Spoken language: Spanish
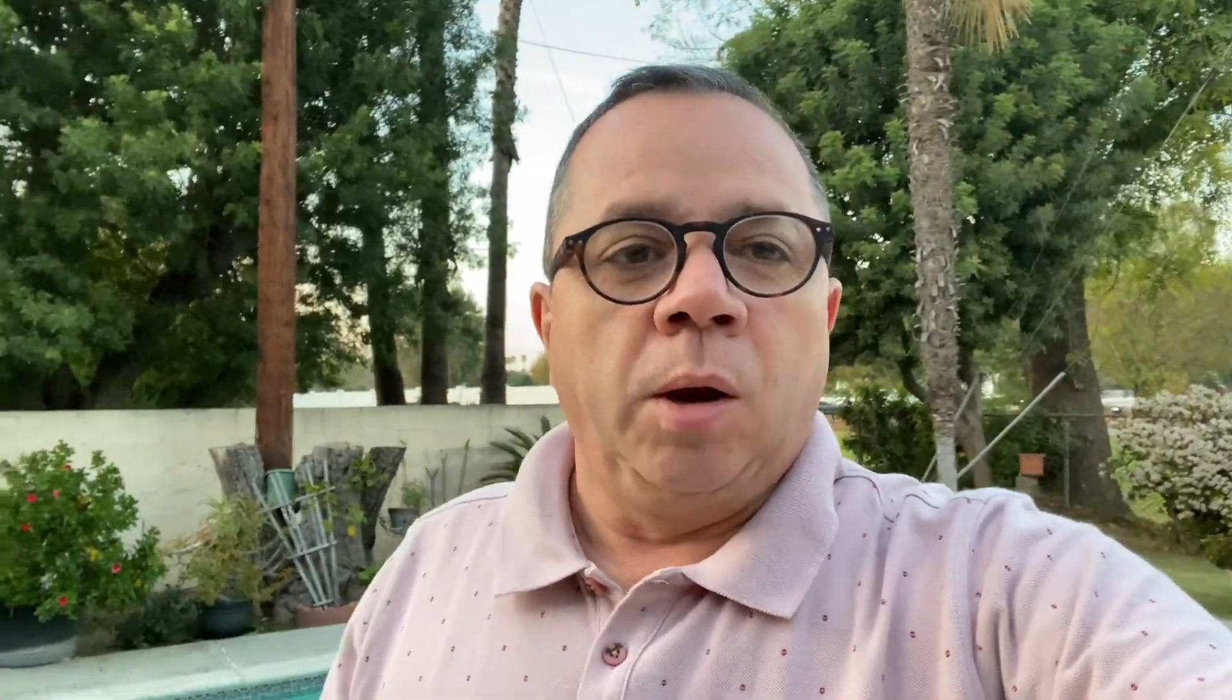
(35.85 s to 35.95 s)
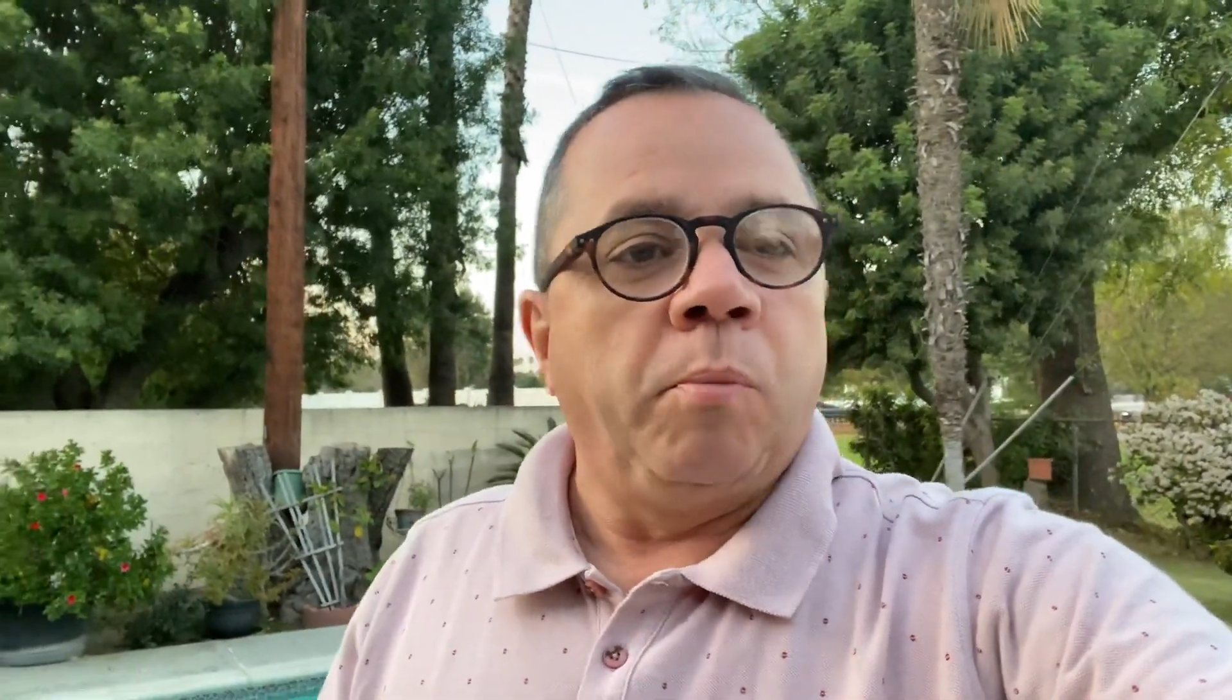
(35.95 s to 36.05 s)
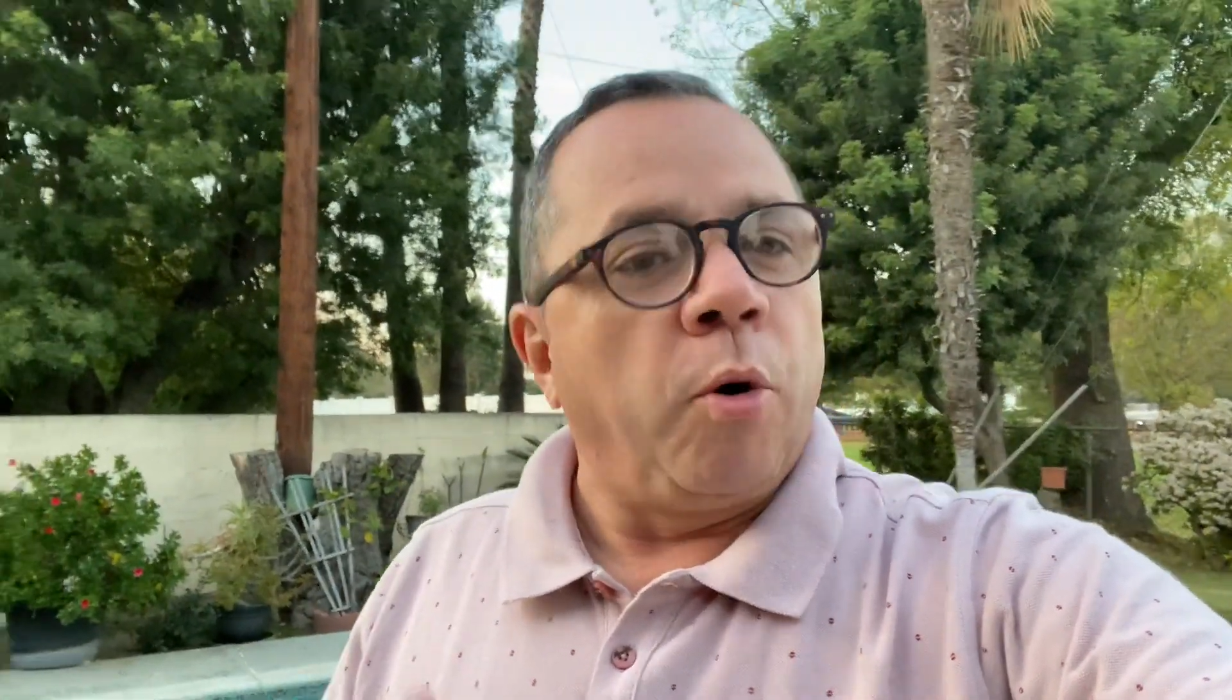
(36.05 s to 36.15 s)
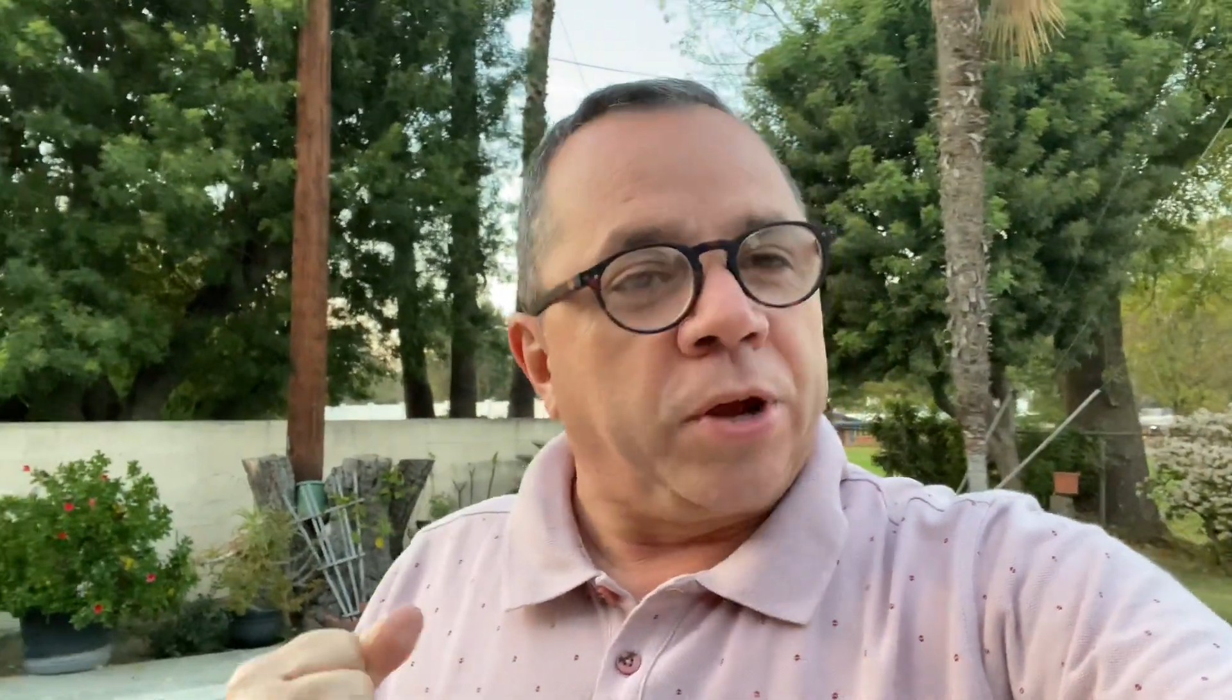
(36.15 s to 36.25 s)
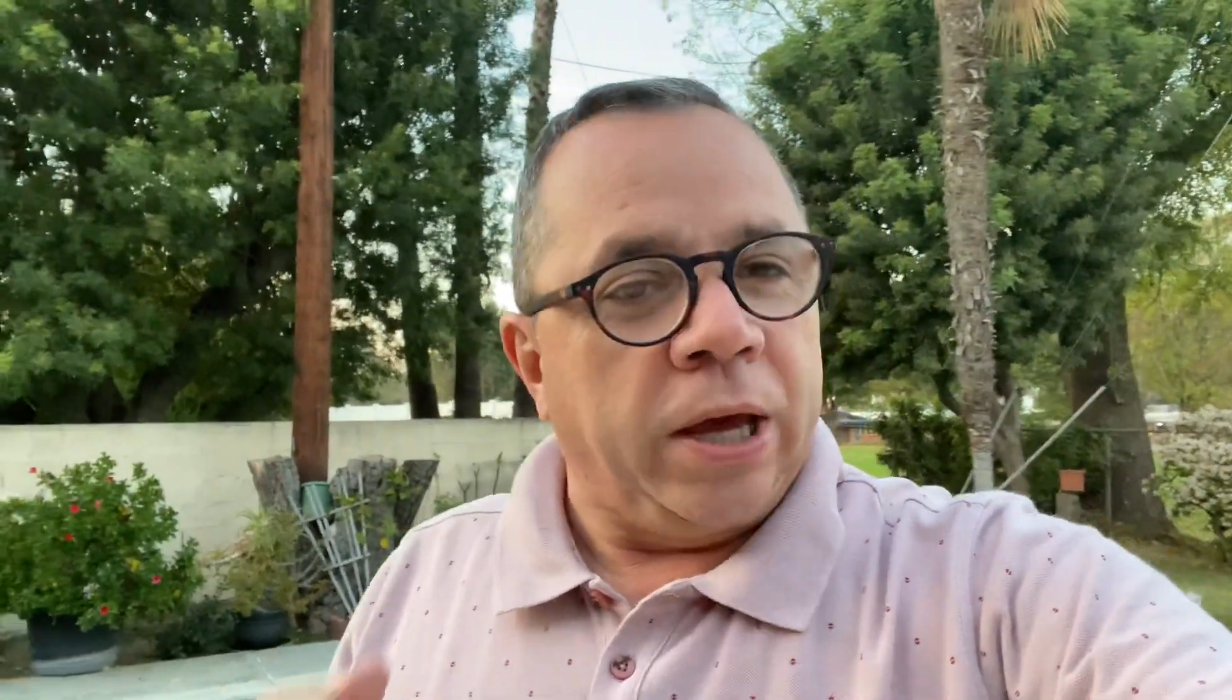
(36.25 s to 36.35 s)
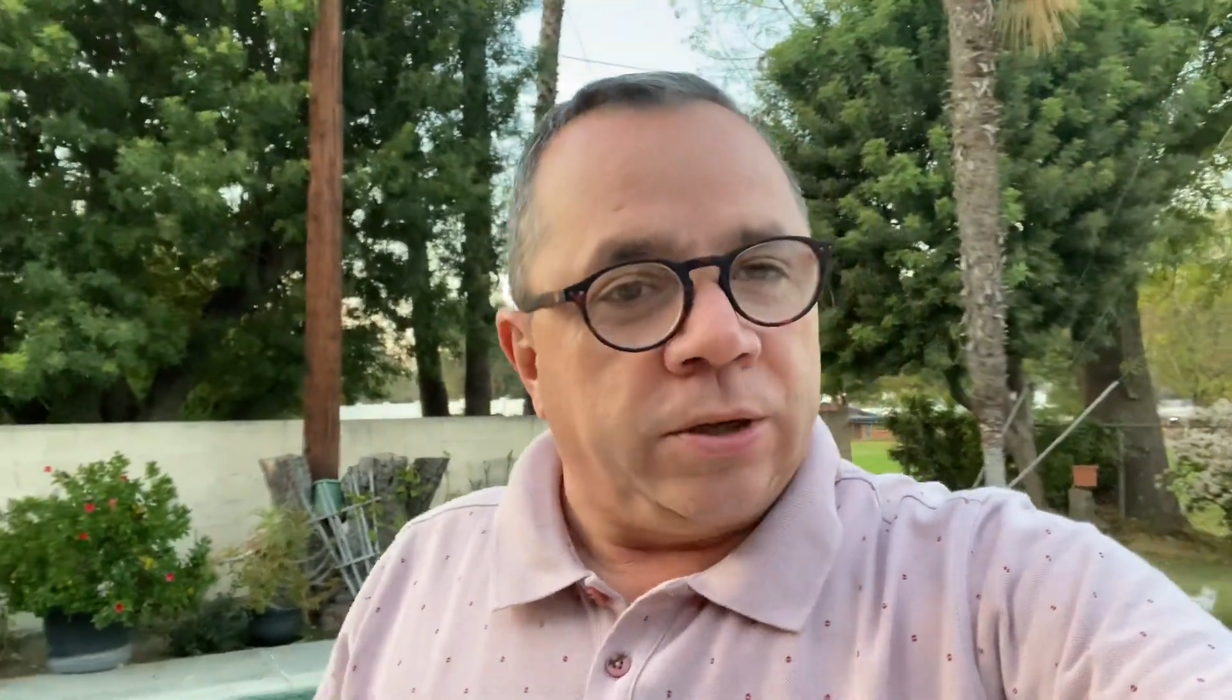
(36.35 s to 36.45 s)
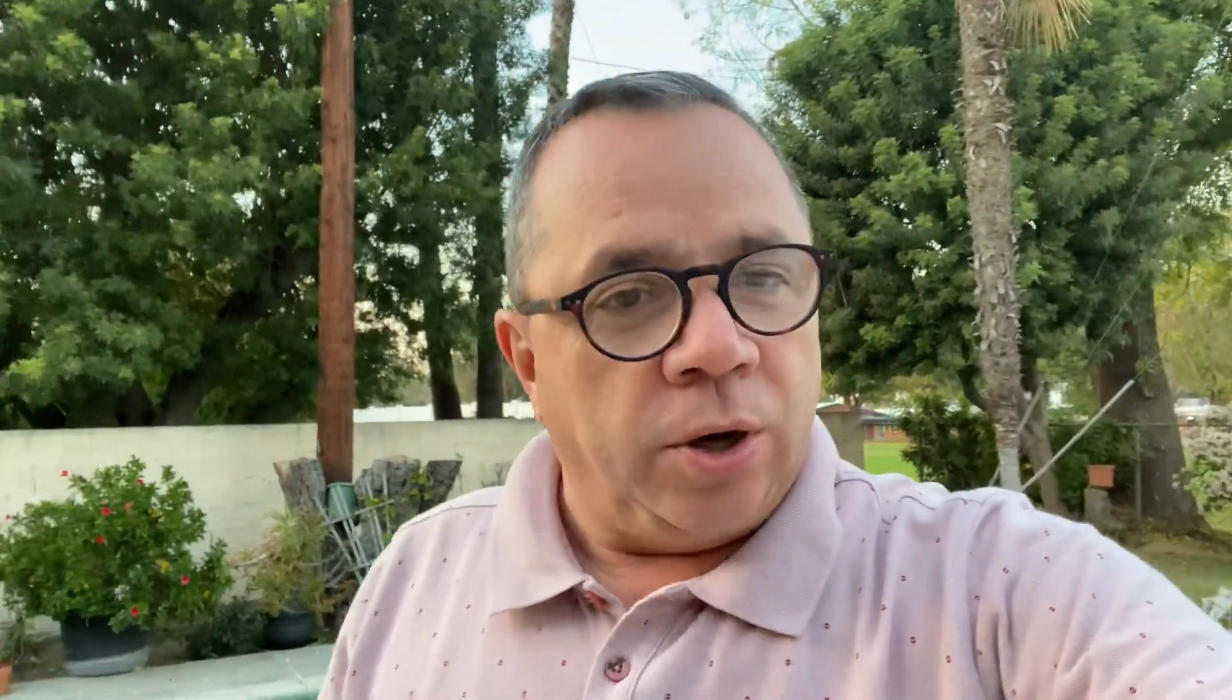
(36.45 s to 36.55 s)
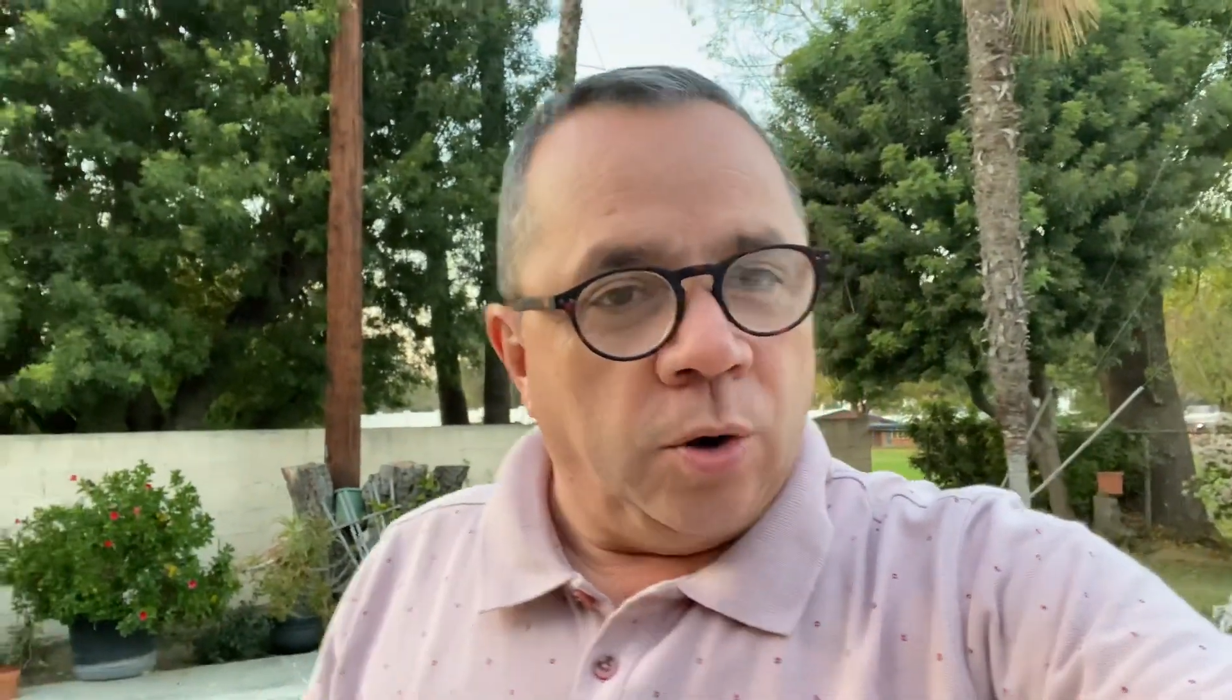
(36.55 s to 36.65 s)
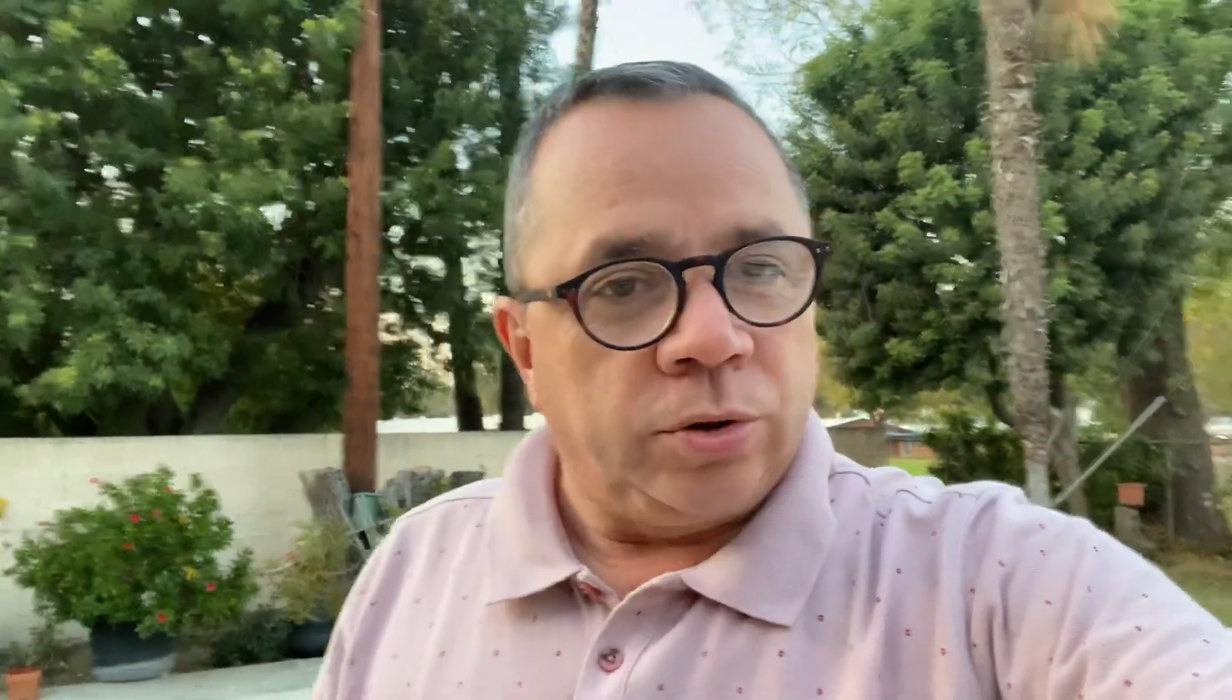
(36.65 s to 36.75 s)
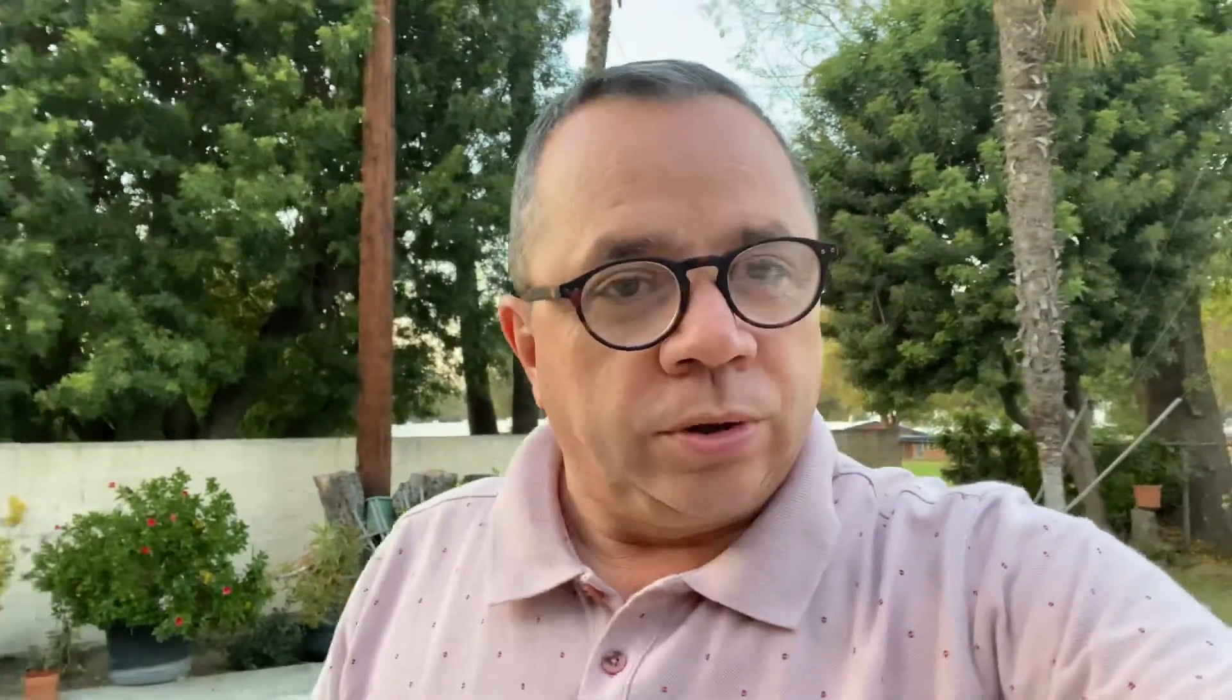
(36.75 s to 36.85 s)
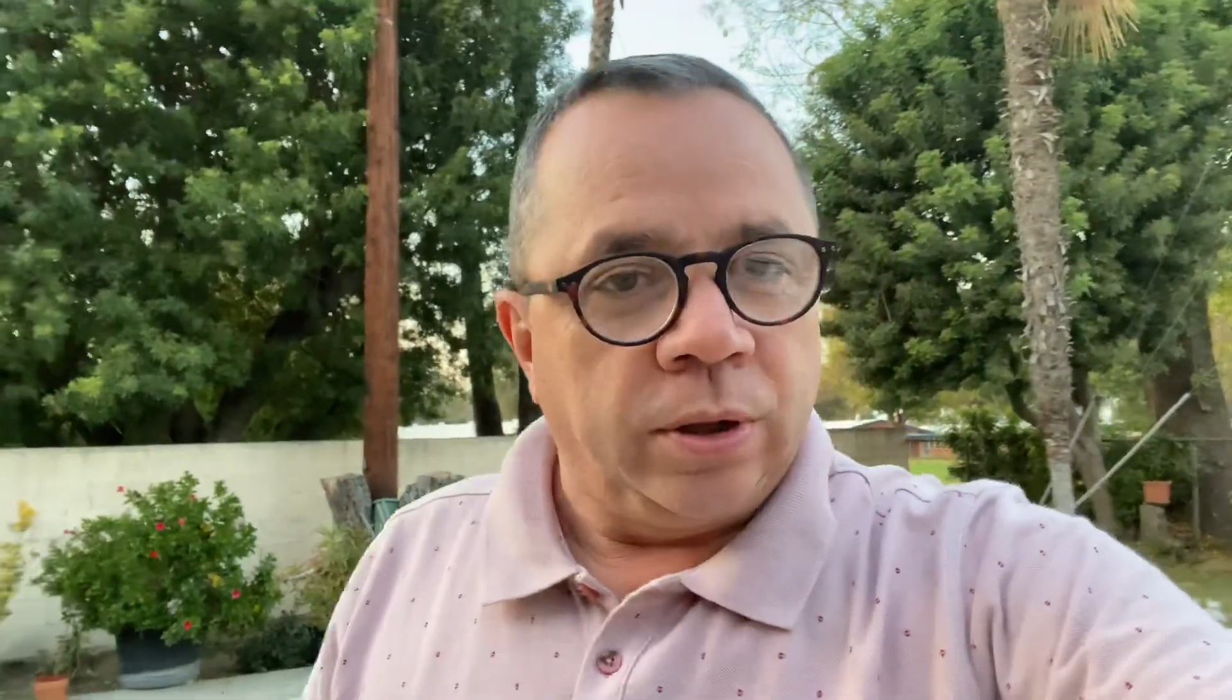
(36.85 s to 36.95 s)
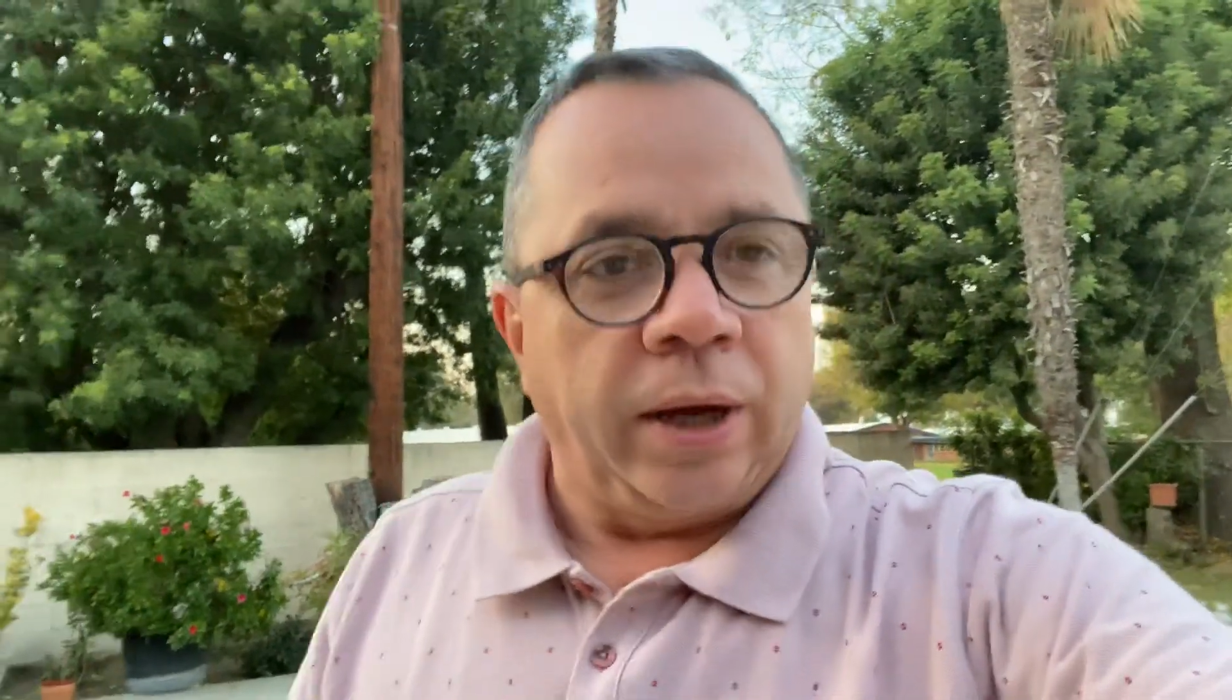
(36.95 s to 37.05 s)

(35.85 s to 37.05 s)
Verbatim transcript: porque Dios